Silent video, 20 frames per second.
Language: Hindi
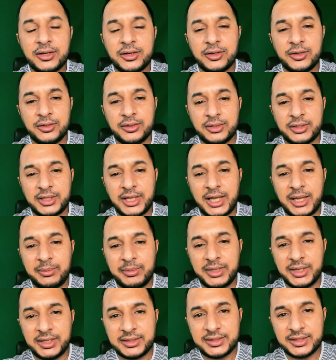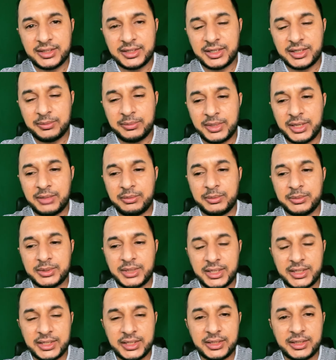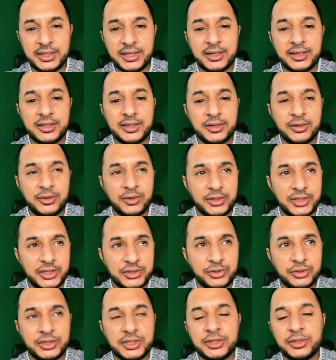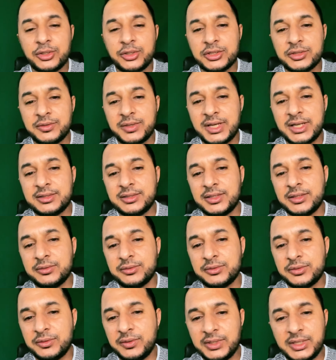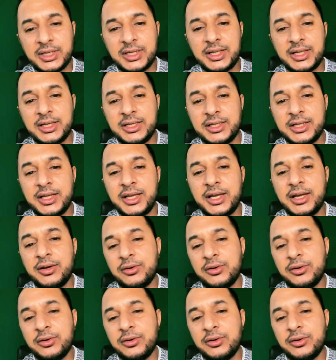और कैमरे के रिजल्ट के बारे में बताइएगा और ये चौथी डोज वाला सिर्फ स्वीडन के लिए है